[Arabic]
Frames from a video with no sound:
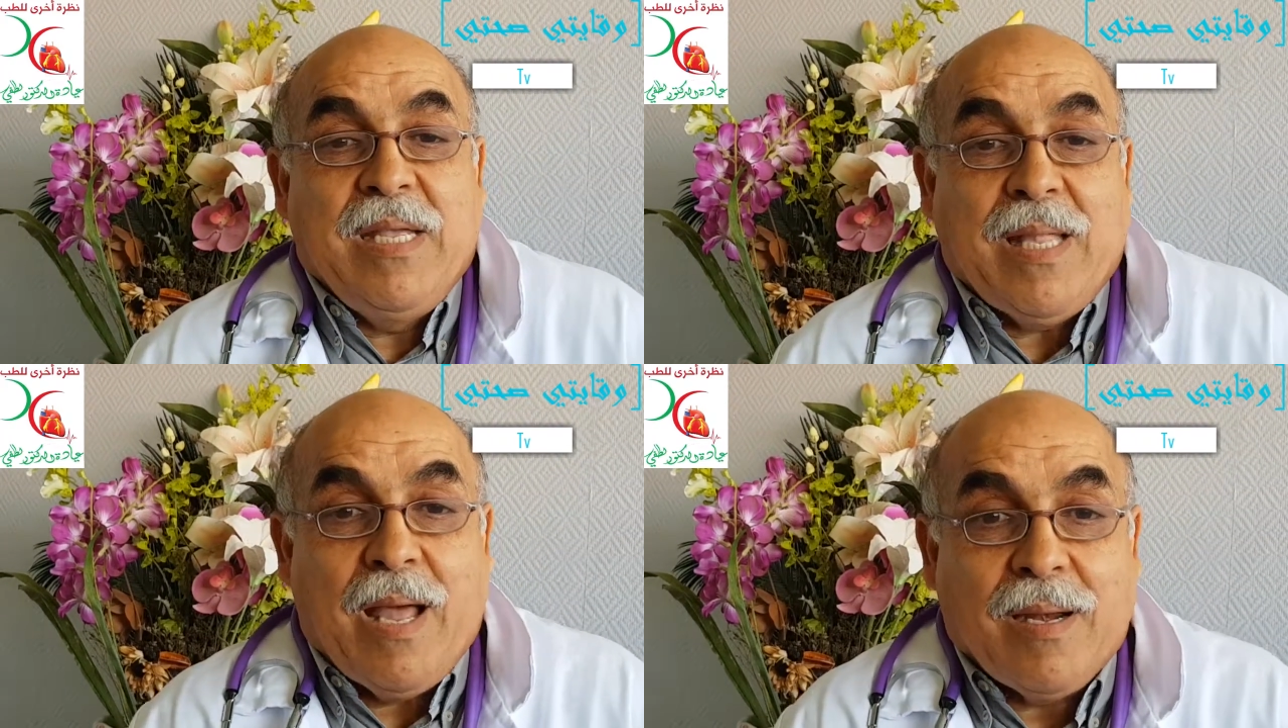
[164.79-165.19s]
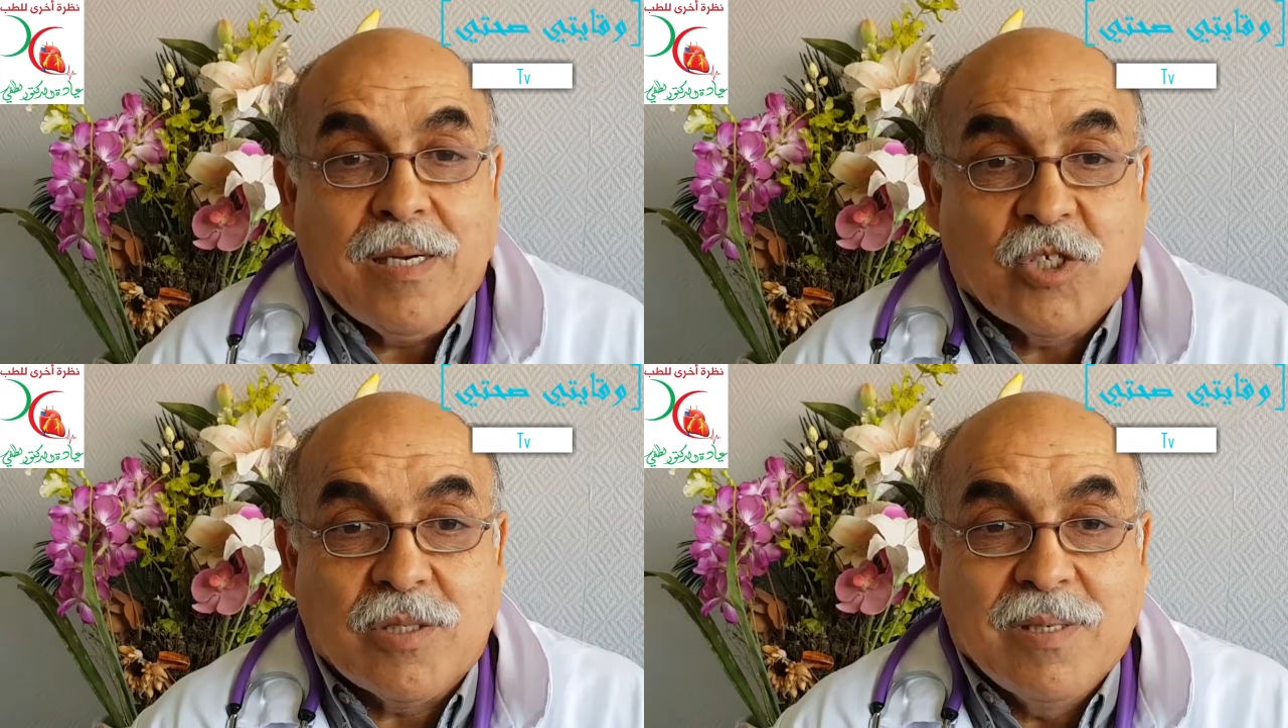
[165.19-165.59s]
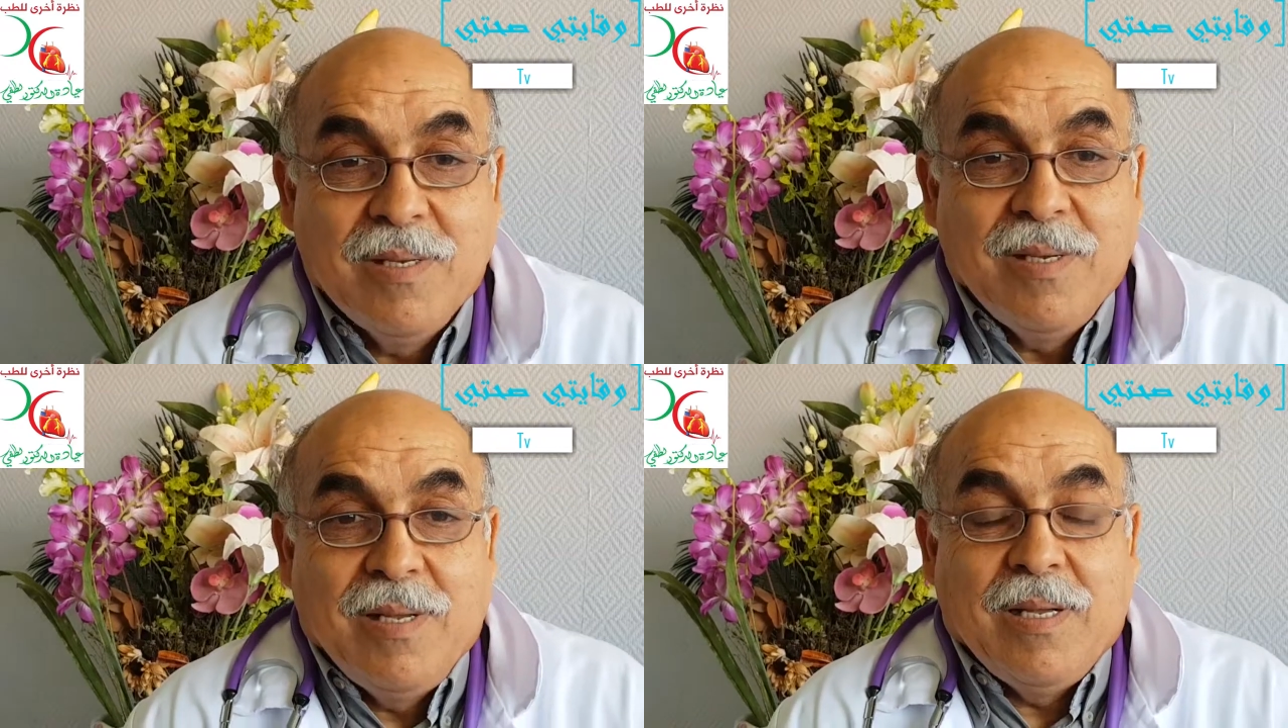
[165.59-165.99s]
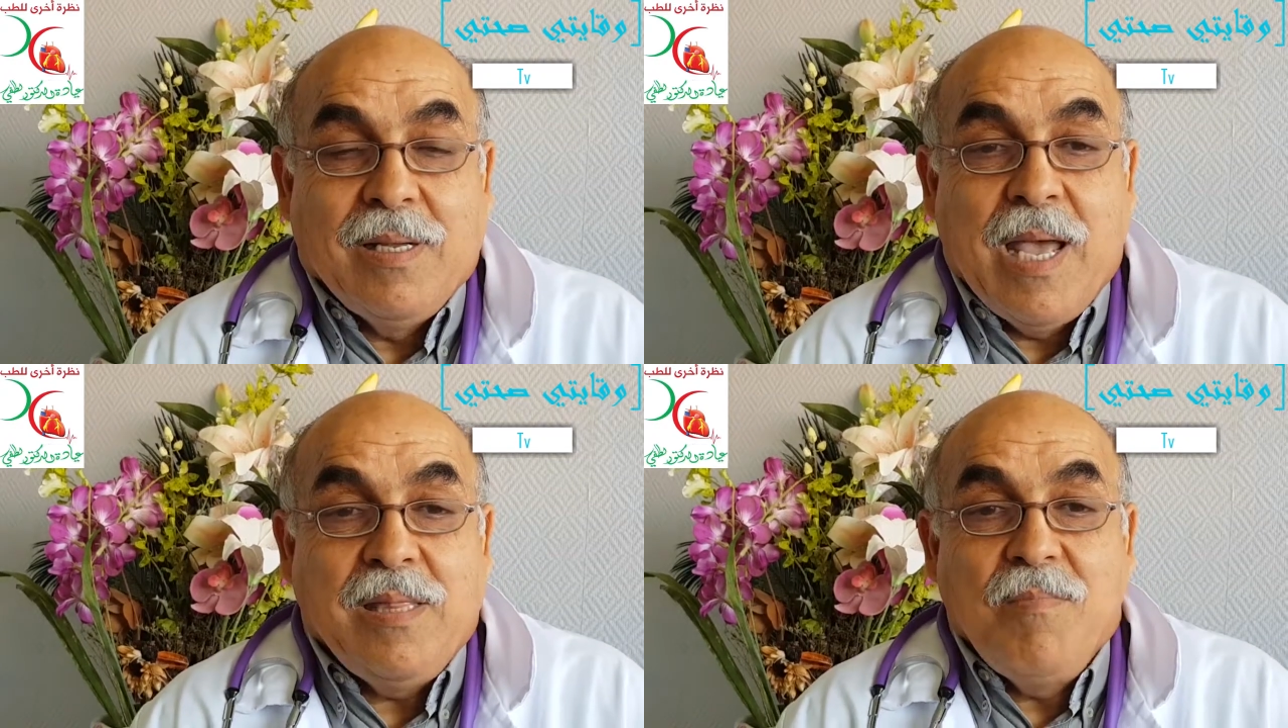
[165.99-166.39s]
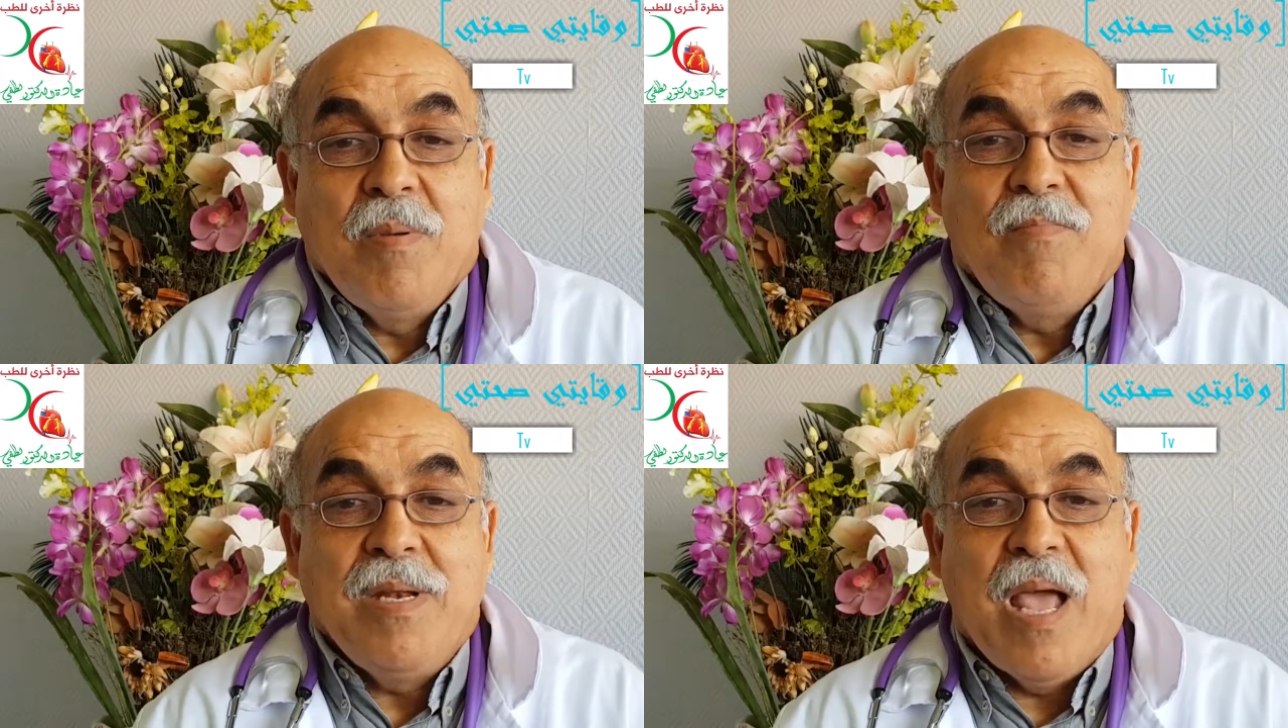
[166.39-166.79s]
يتحركش هذه
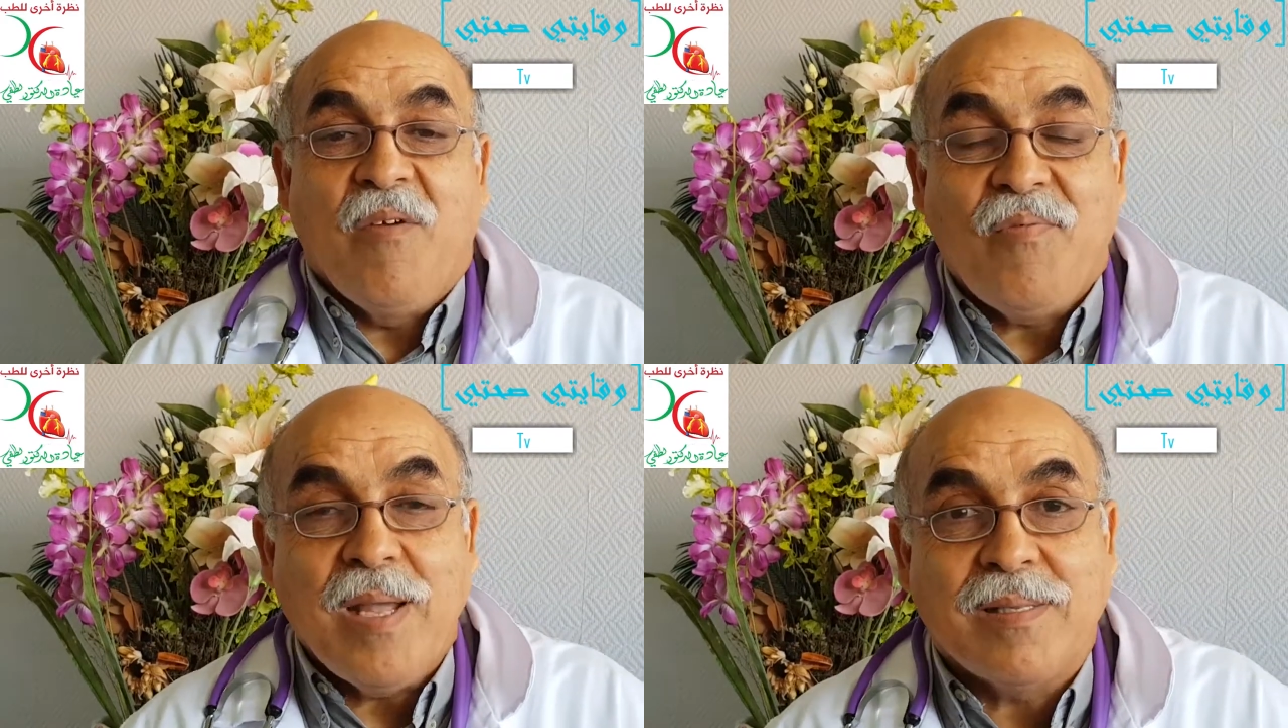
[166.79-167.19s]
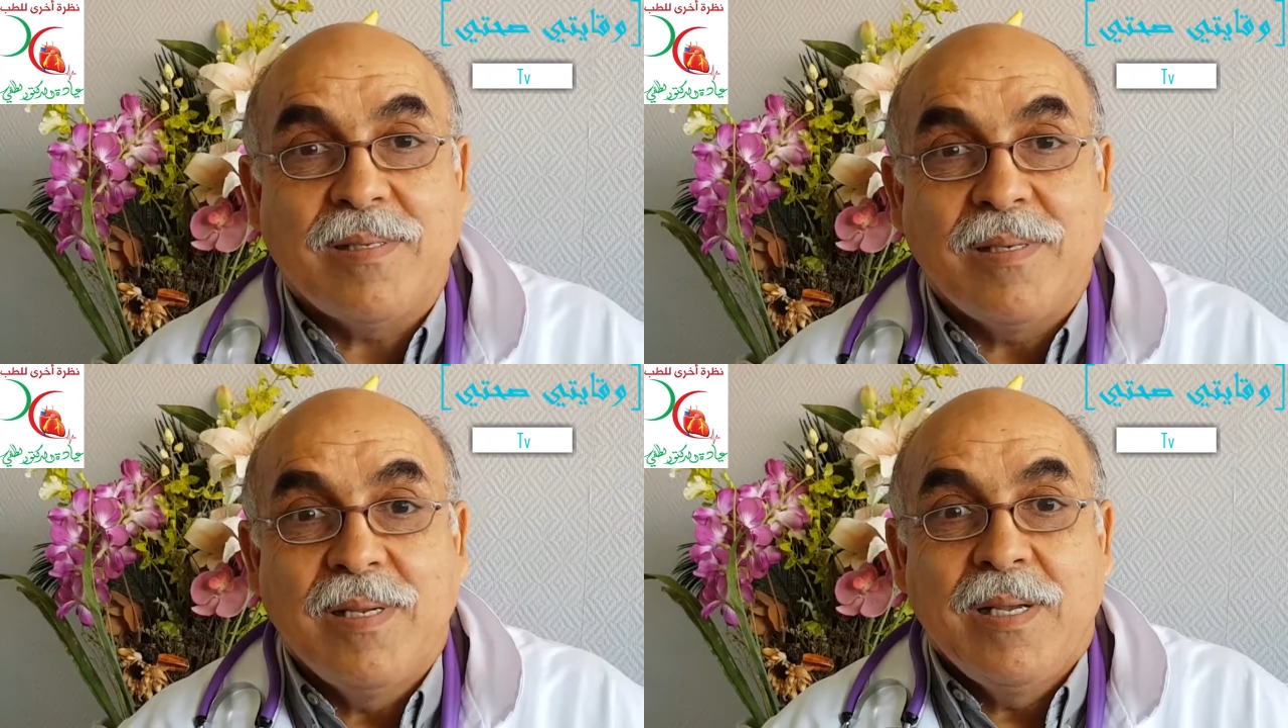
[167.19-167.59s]
من بين افات